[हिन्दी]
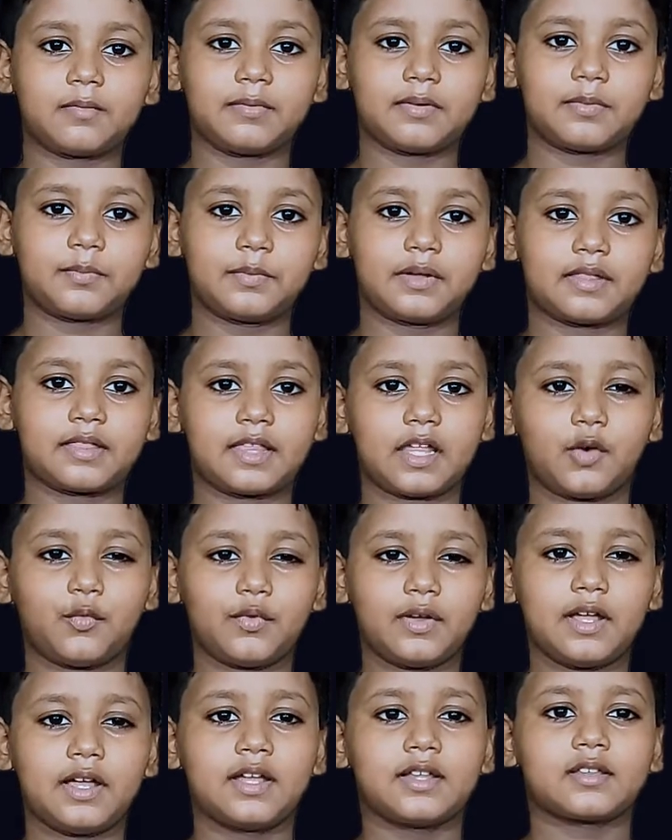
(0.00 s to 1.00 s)
बीच में सिर्फ
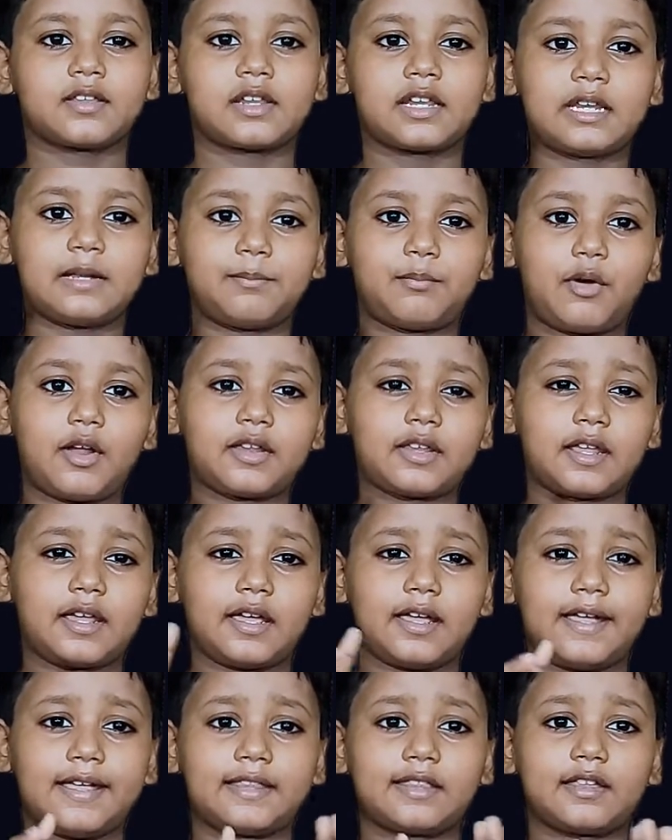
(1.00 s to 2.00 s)

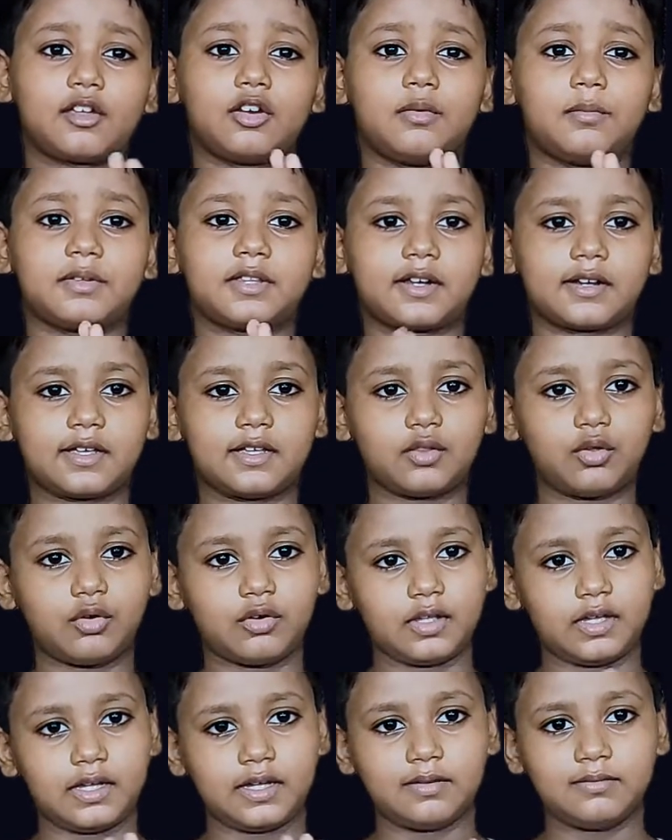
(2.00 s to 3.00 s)
3.8 किलोमीटर की
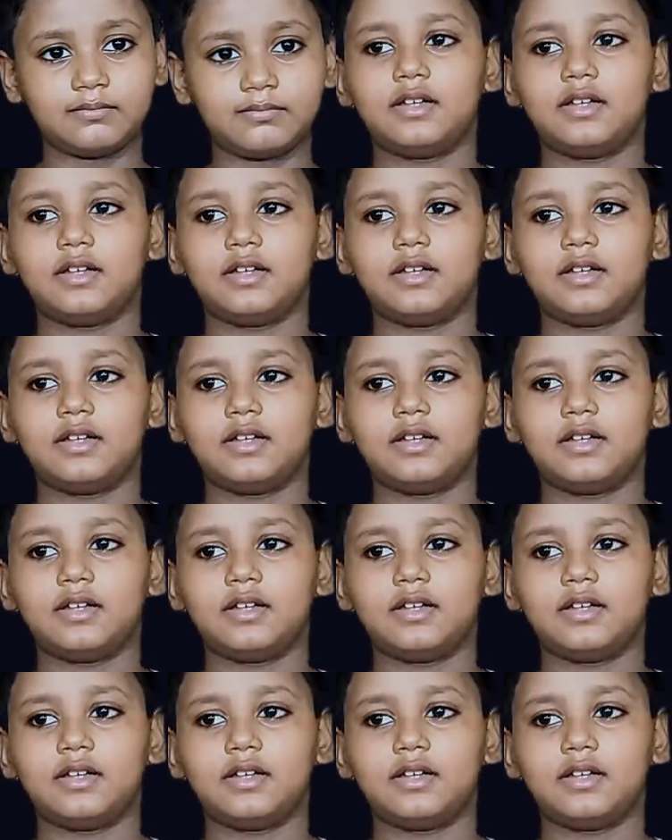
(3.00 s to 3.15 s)
दूरी है